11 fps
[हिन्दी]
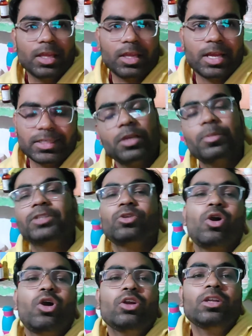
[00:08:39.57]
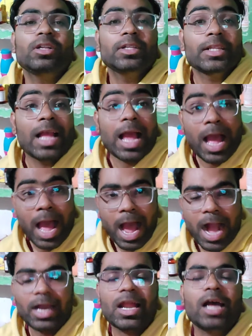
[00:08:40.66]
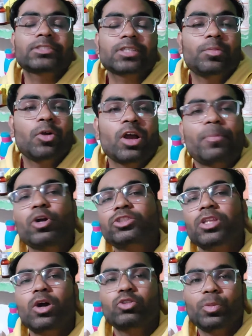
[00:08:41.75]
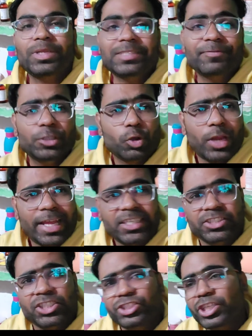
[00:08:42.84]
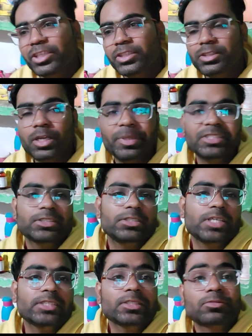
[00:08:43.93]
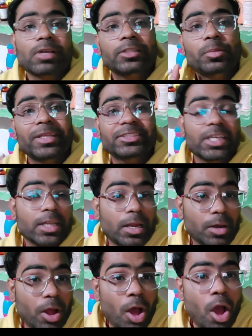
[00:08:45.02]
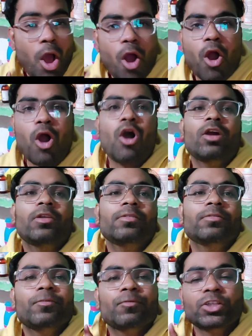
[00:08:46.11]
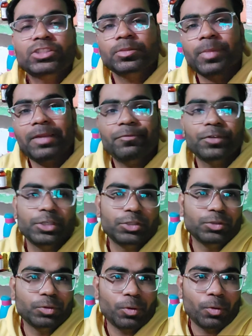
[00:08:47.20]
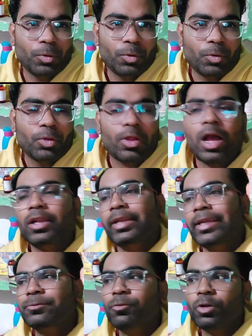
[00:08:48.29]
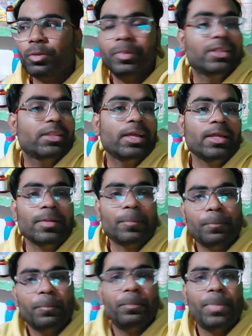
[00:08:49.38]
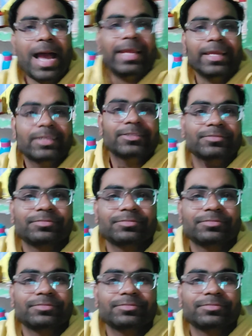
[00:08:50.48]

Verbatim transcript: एक गाइस बाद और अगर आज का ब्लॉग आपको अच्छा लगा तो प्लीज़ वीडियो को लाइक कीजिए शेयर कीजिए कमेंट्स कीजिए एंड सब्सक्राइब दी माई चैनल और वॉचिंग माई वीडियो नेक्स्ट ब्लॉग में मिलते हैं बाय